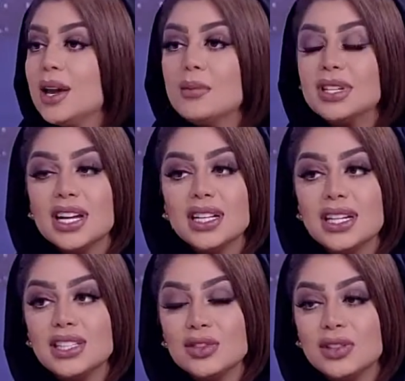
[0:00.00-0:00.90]
بس انا
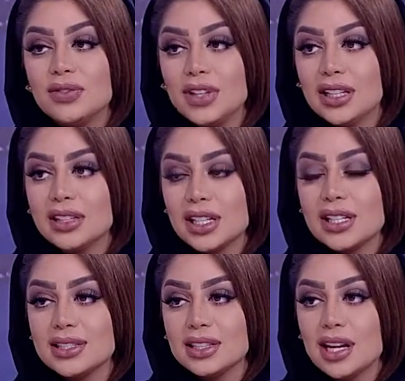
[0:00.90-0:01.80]
اللي شفته في عن طريق
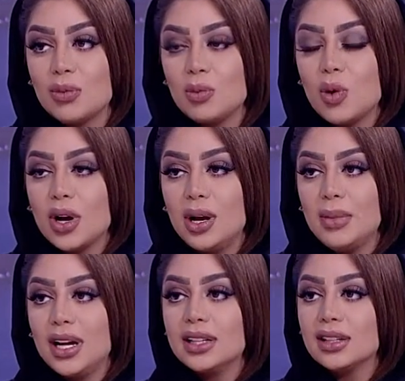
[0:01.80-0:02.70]
الانستغرام الموقع
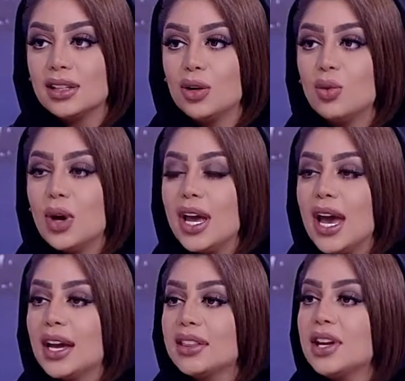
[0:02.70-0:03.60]
مالك انه هو
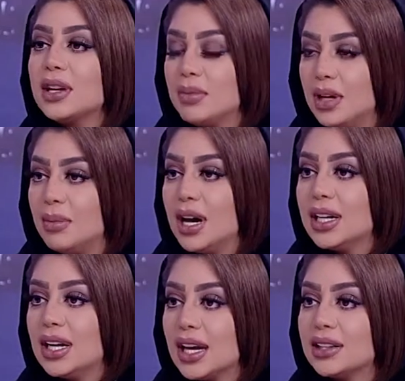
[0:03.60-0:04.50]
اكثر
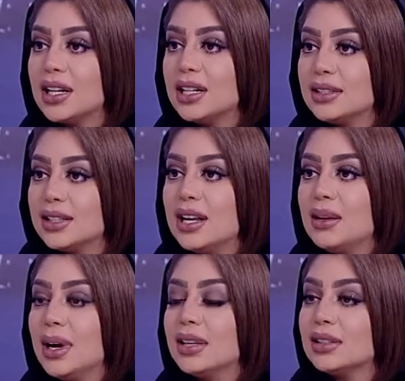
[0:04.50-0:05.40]
معماري اكثر
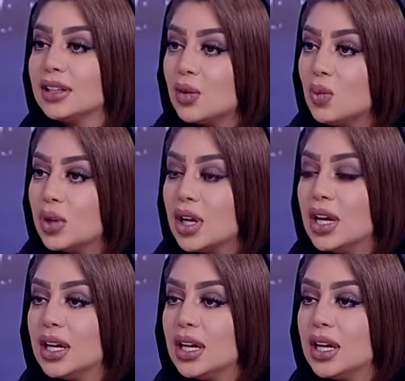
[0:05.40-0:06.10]
يتكلم عن تطور